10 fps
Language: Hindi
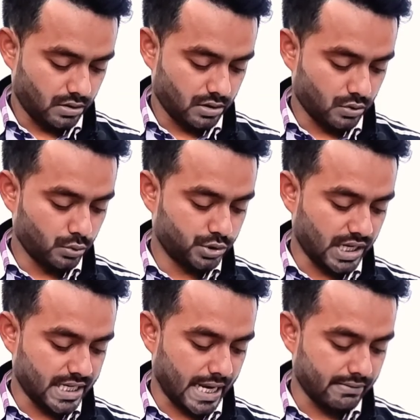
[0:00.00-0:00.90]
और
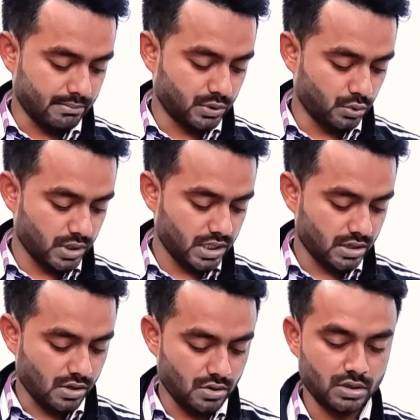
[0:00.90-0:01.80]
ऊंचाई एवं दूरी
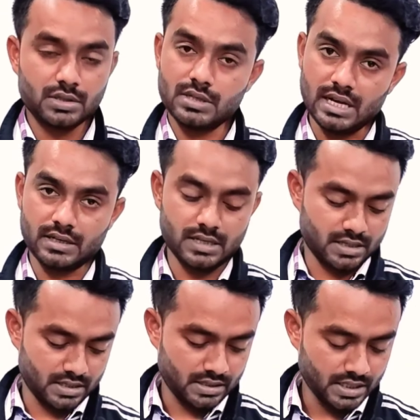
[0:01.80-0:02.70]
और
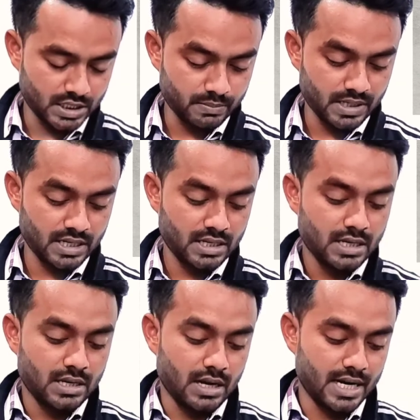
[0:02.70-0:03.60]
सांख्यिकी इसमें
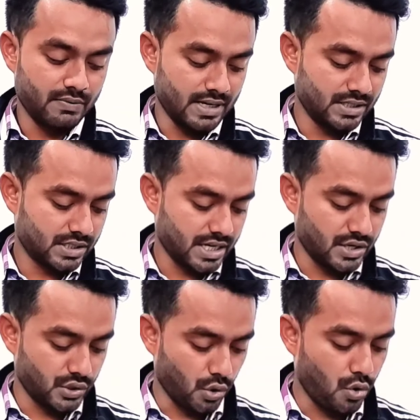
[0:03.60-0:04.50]
एडवांस के
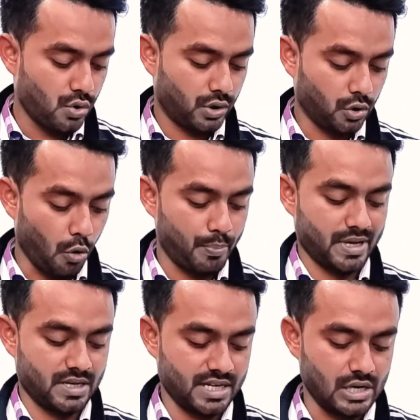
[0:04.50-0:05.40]
नौ
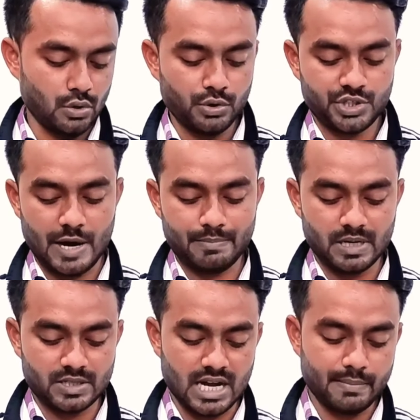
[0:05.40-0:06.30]
टॉपिक या नौ
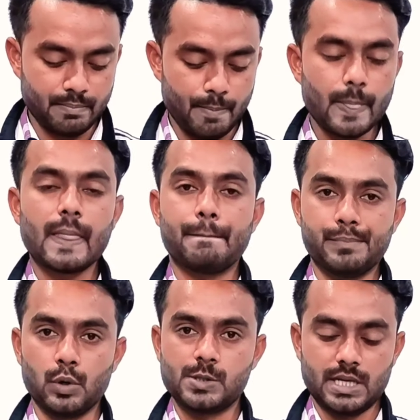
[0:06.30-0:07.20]
चैप्टर्स आप
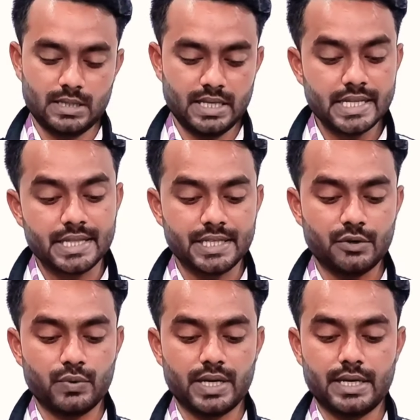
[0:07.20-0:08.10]
बोल सकते हैं दिए
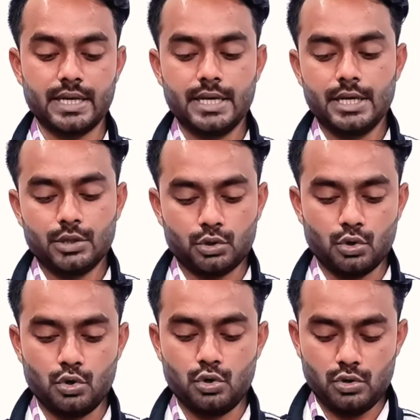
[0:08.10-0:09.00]
हुए हैं
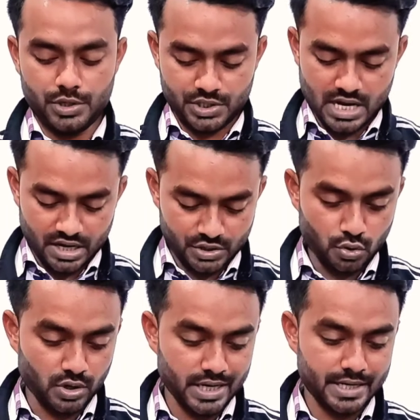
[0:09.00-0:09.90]
तो और इसका
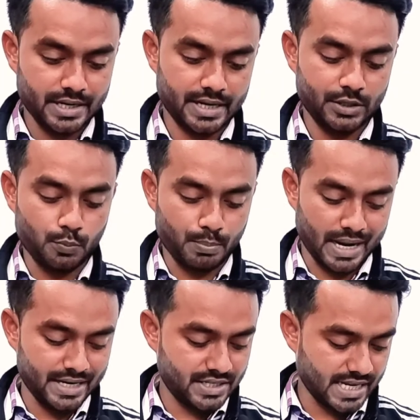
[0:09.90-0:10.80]
जो रेट है जो
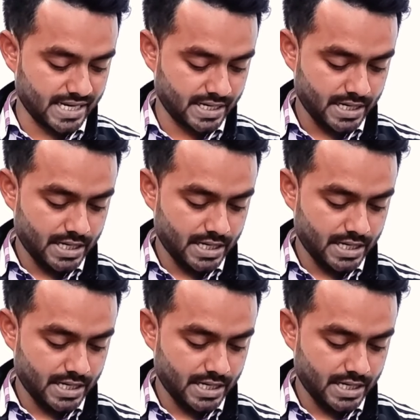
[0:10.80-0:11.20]
प्राइस है